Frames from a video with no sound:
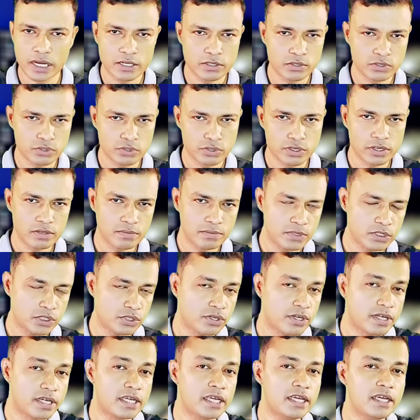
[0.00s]
আনুষঙ্গিক
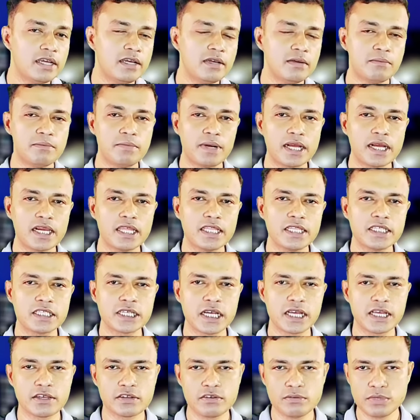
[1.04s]
বিষয়ে বাংলাদেশ
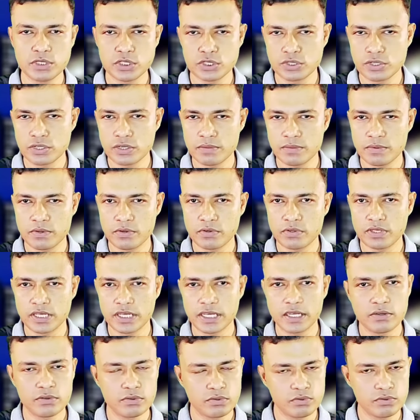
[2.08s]
হাই কমিশনের পক্ষ
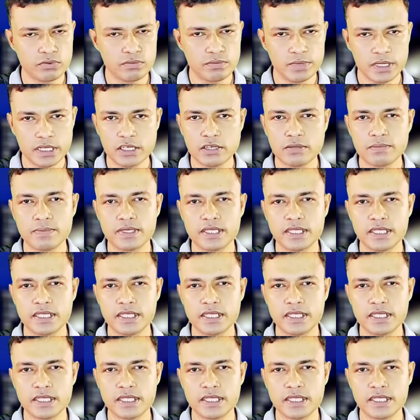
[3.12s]
থেকে নতুন বিজ্ঞপ্তি